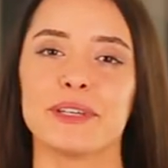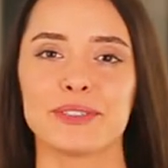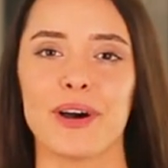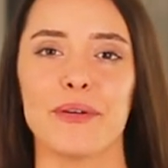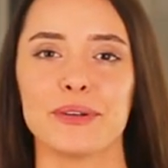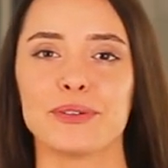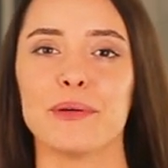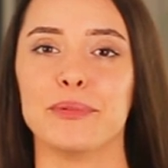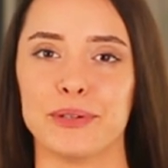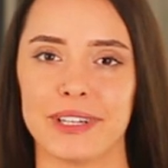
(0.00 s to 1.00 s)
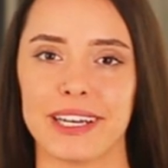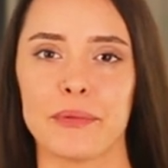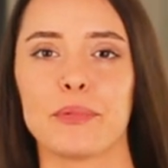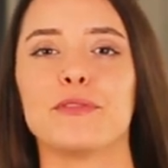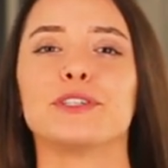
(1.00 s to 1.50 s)
pessoal, eu sou a Bruna,
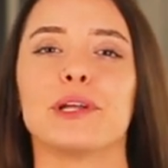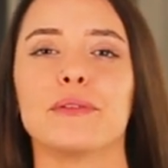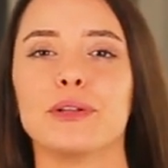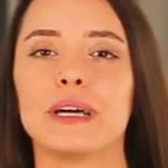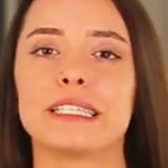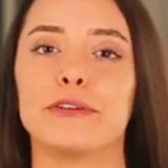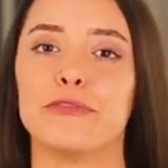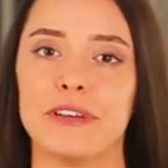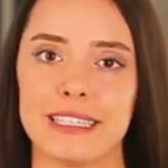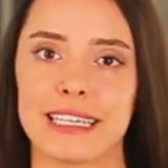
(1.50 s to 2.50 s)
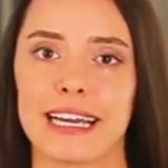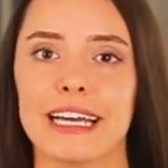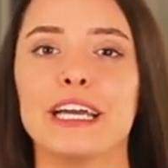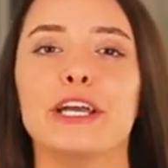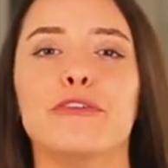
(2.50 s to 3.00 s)
profissional da educação
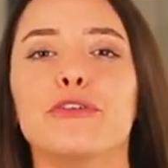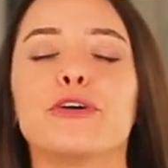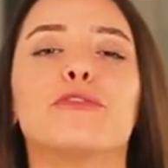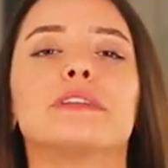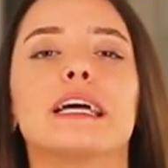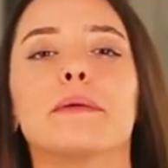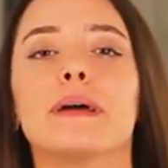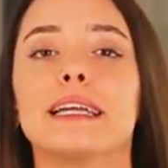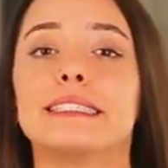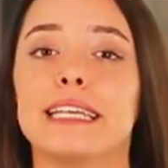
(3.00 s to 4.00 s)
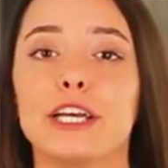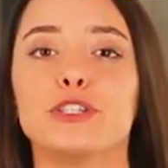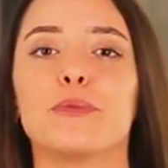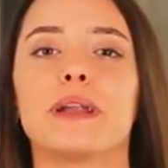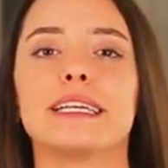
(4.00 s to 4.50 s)
física e fui convidada pela
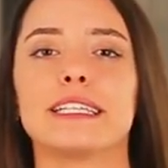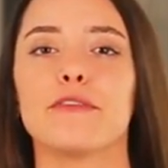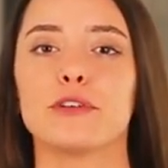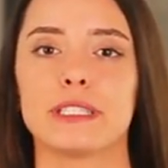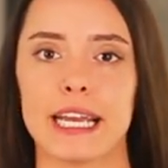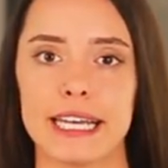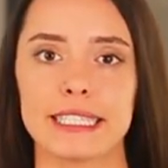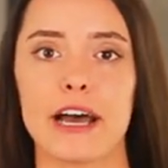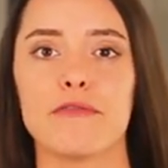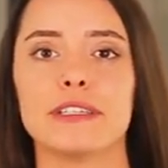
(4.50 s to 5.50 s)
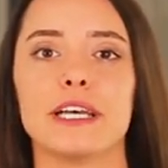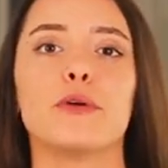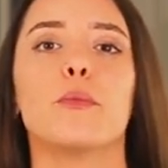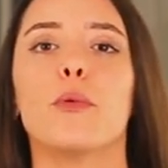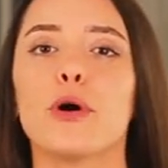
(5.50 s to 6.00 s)
Essential para ensinar vocês a
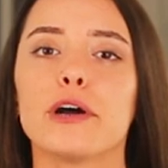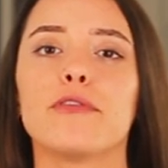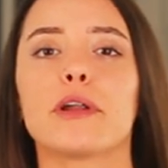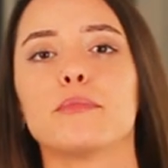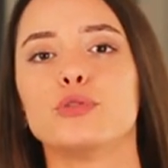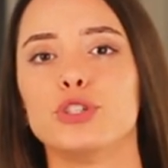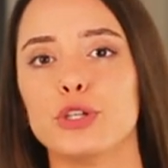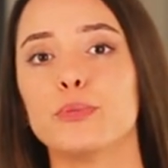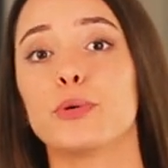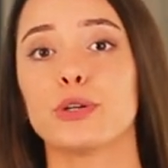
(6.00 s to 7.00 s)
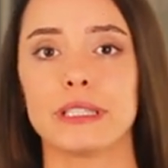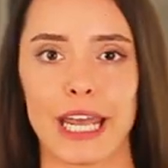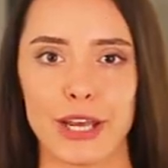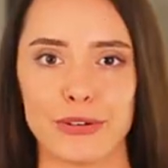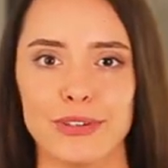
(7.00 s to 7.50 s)
fazer um mocha frappuccino
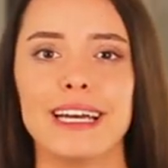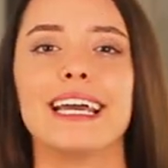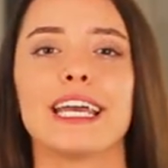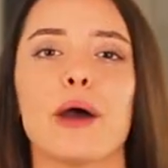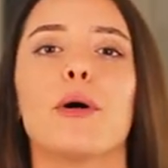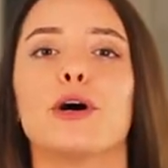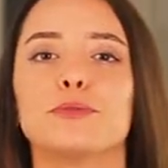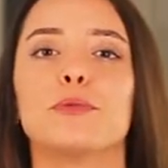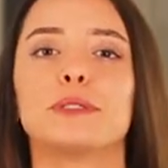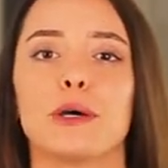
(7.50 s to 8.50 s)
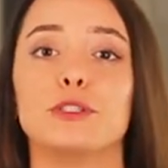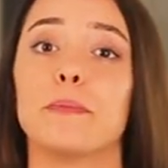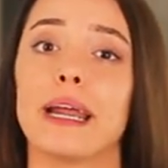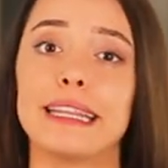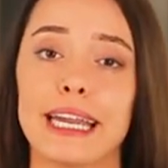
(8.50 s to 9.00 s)
proteico, que é uma ótima opção de
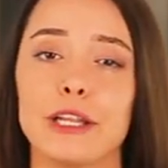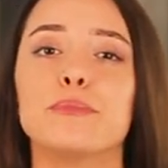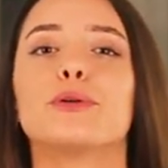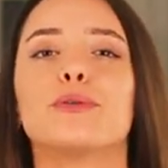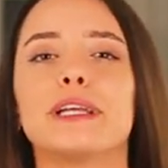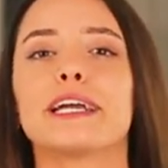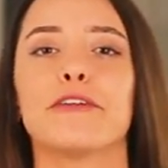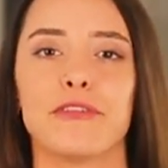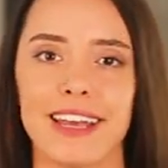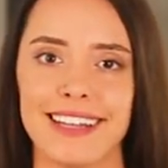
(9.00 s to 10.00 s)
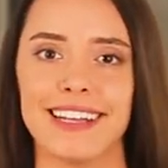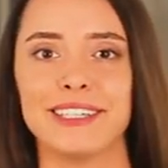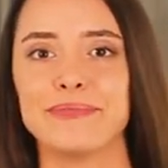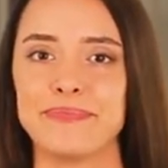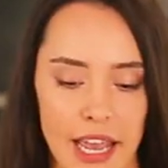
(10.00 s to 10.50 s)
pré-treino por conter cafeína.
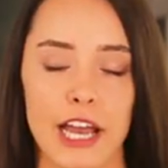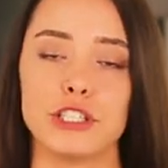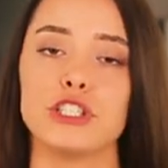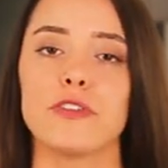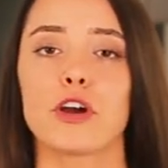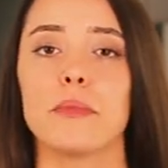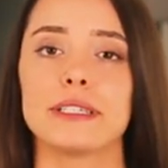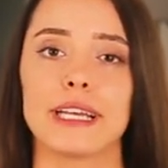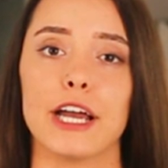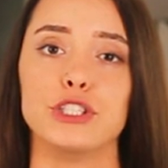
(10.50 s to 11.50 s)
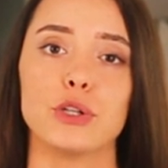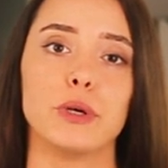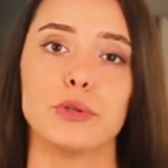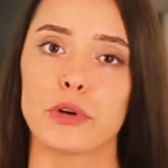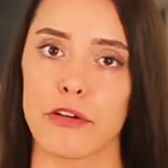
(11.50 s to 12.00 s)
A gente vai começar
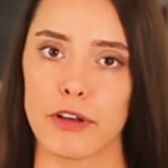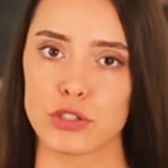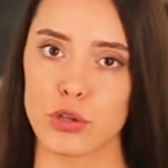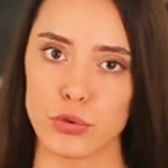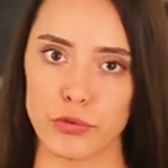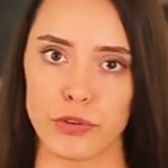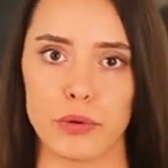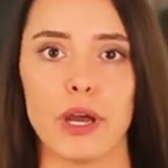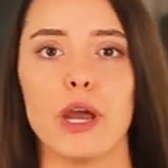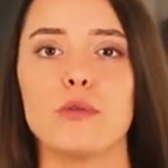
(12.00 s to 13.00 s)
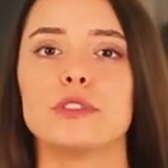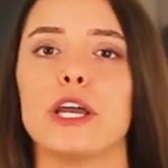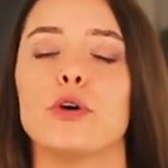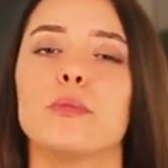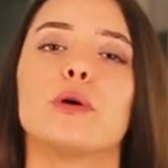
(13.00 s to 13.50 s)
diluindo o café solúvel. Eu
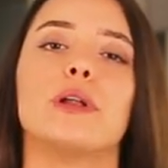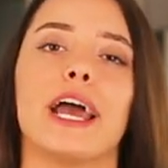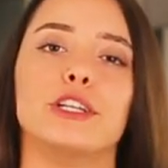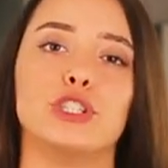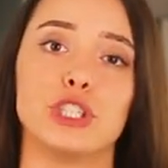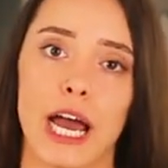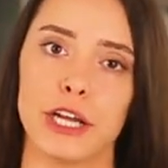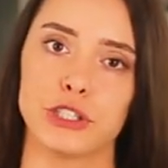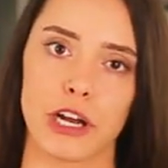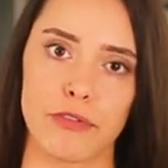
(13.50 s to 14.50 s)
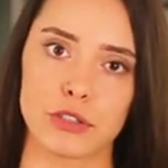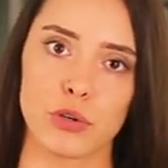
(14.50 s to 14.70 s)
usei uma colher de chá de café